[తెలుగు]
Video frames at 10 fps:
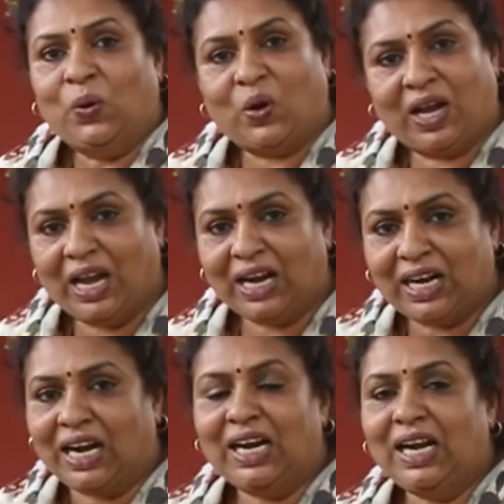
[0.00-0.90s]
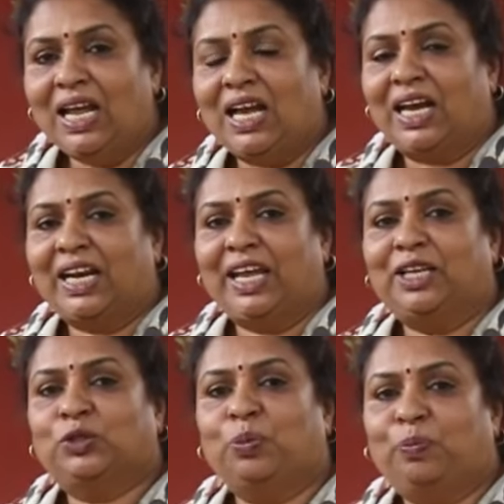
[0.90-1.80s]
ఒక్కరన్నా అరే
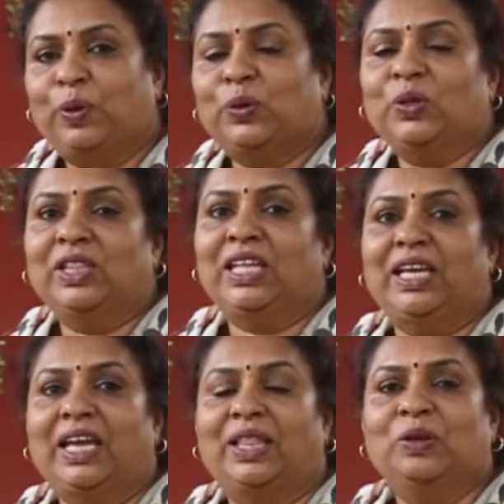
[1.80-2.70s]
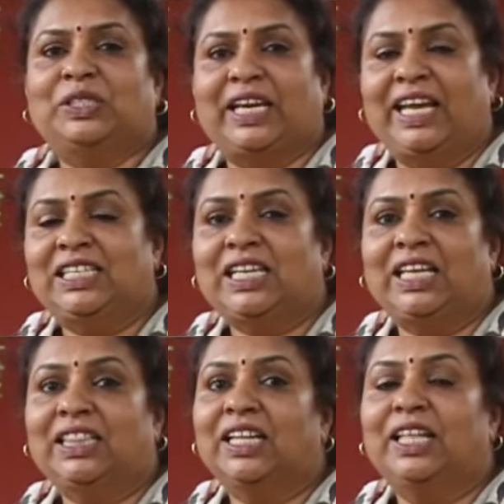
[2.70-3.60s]
సూపర్ ఉంది ఏదో చేంజ్
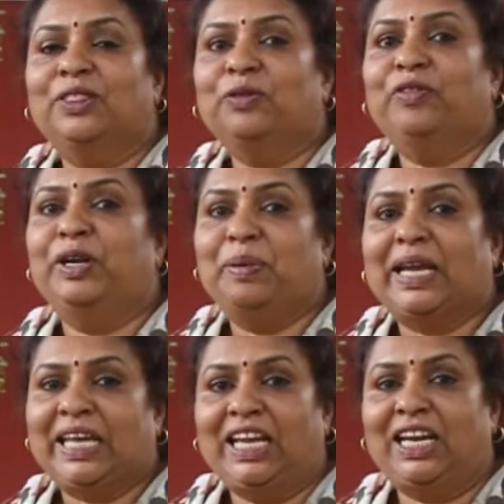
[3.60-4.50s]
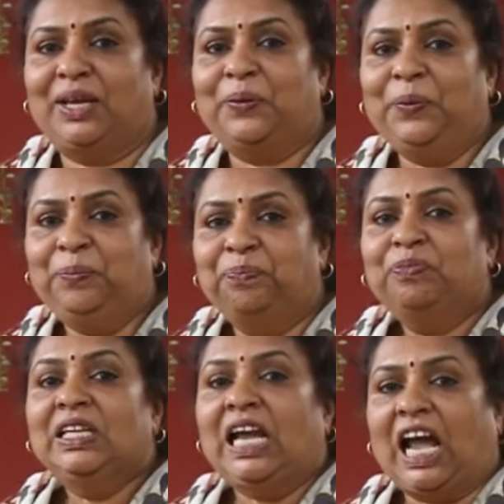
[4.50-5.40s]
అయిందని ఎందుకు ఫీడ్బ్యాక్ ఇవ్వలేరు
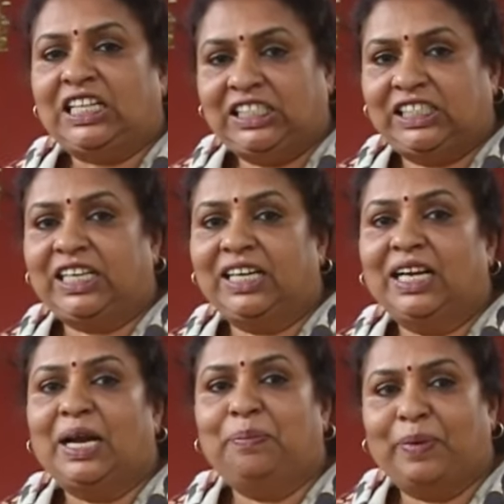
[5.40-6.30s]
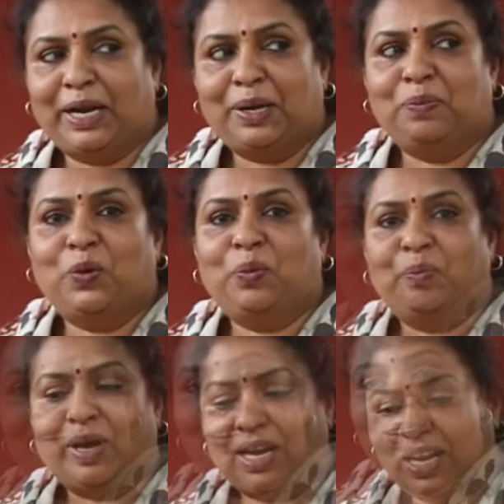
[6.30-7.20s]
అచ్చంగా మనము
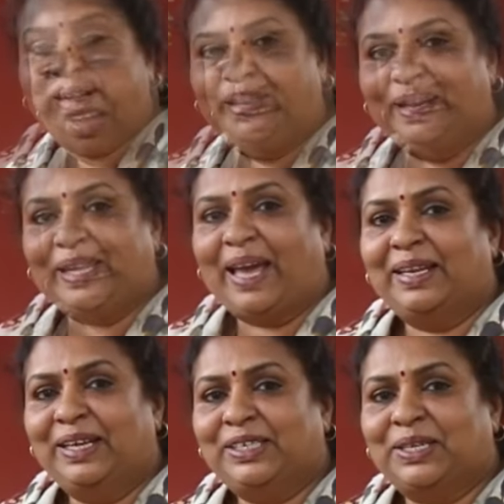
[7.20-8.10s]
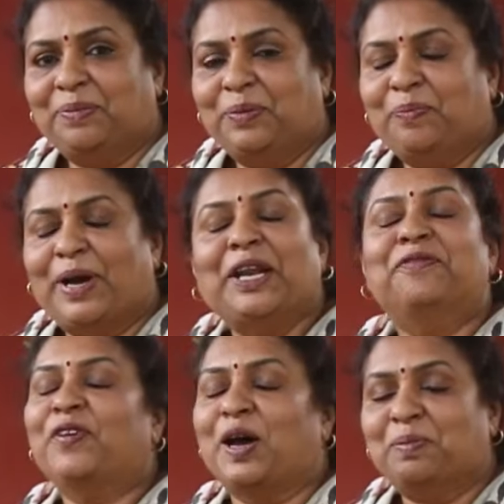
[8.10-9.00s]
మన దగ్గర తయారు చేసినాము మన
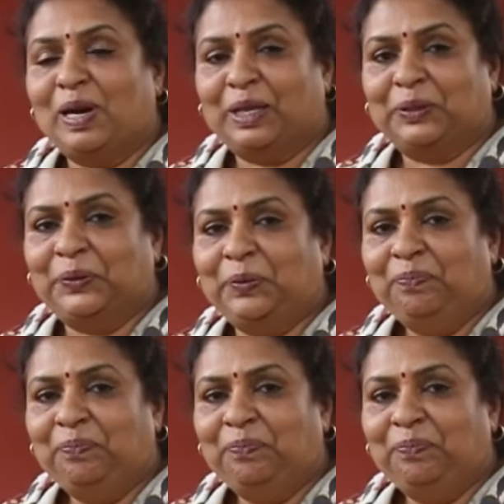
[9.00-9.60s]
ఫార్ములాతో